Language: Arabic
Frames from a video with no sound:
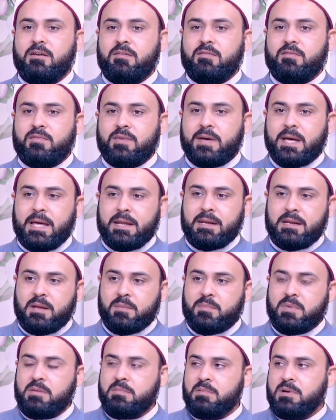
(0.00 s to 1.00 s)

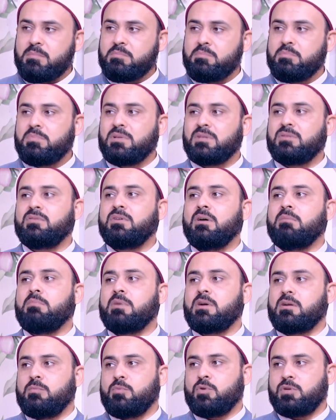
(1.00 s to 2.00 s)
فالنميمه
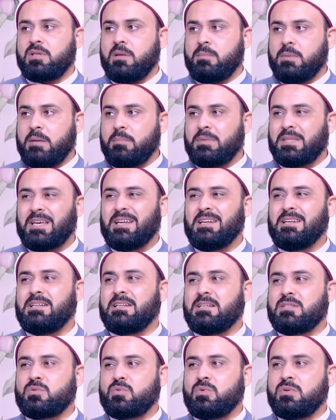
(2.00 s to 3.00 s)
بتدمر المجتمع بتخلي
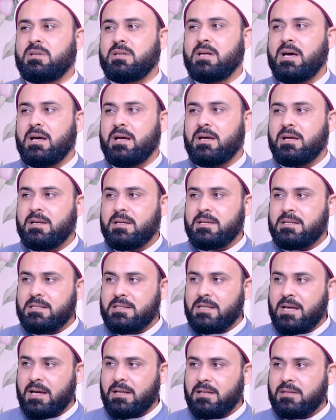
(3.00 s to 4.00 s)
الناس كلها
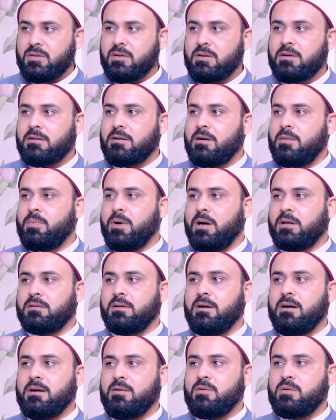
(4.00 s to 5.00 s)
يعني تكره
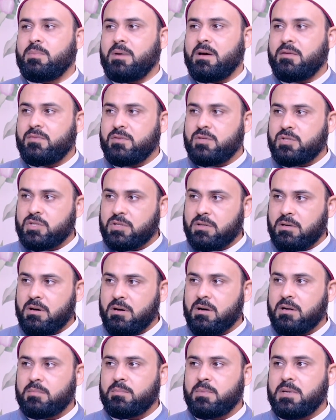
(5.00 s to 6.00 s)
بعضها ويبقى في
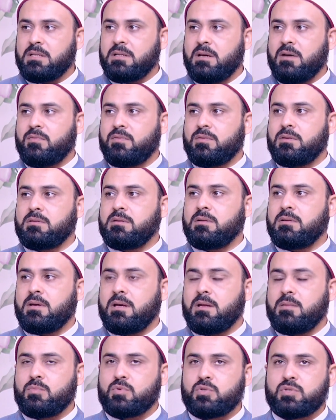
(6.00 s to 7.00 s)
شقاق بين افراد
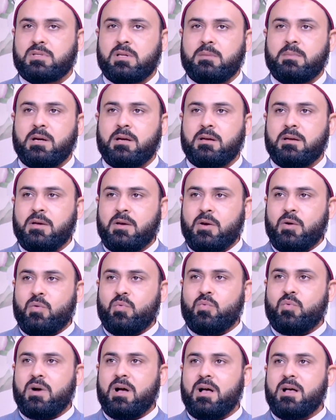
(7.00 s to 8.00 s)
المجتمع
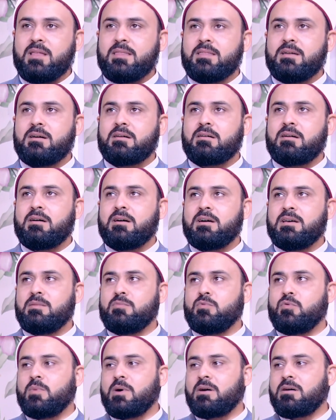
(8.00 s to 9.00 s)
وهذا
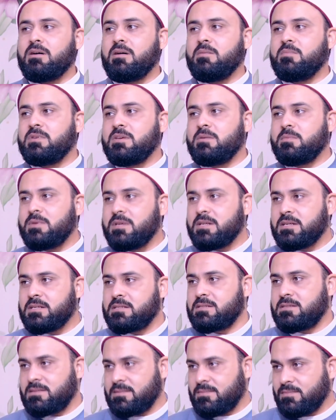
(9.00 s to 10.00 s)
قائم مقام
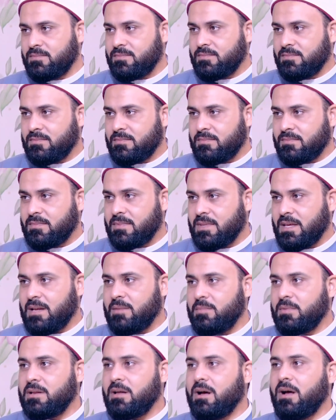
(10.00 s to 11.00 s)
ابليس مم. يعني
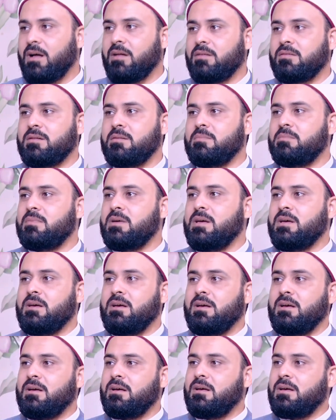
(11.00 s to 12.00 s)
من اعظم
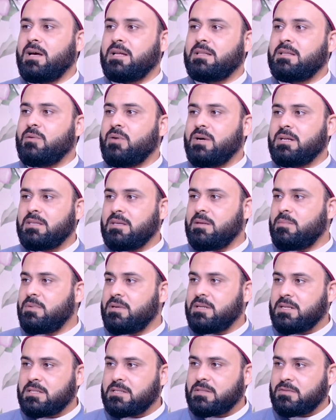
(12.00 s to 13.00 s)
آه، أدوات
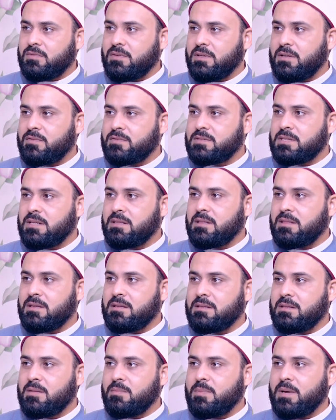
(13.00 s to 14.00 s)
إبليس في إفساد
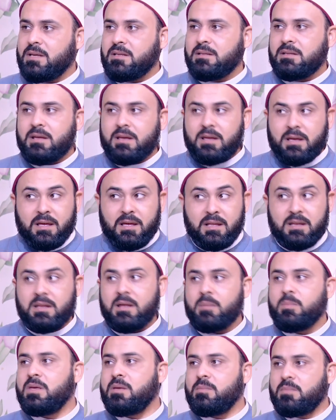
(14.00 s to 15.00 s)
ذات البين
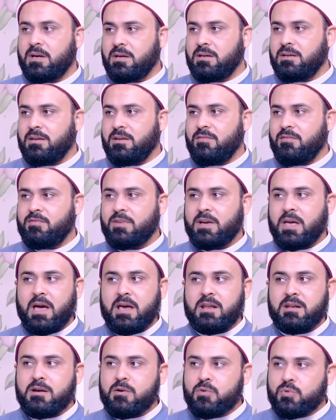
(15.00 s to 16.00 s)
النميمة
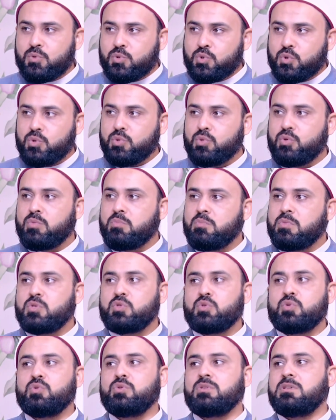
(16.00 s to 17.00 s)
فكأنه جند من
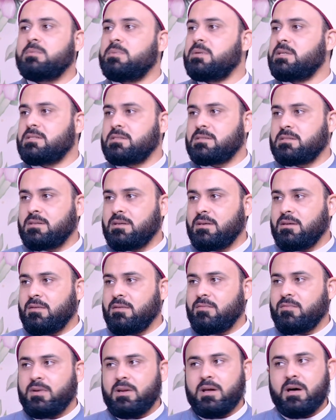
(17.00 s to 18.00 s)
جنود إبليس
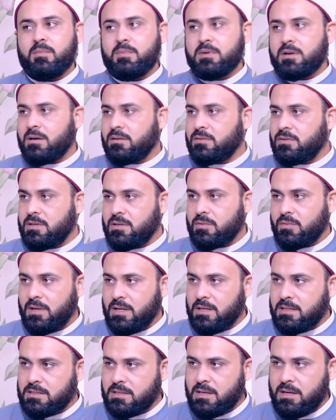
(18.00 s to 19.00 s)
فالأمر خطير
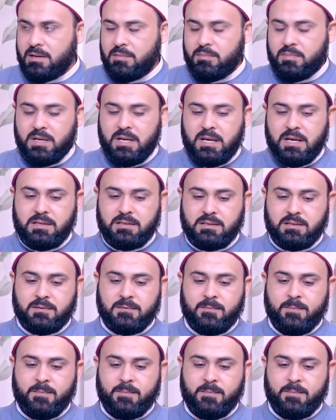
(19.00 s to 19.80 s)
وليس بالهين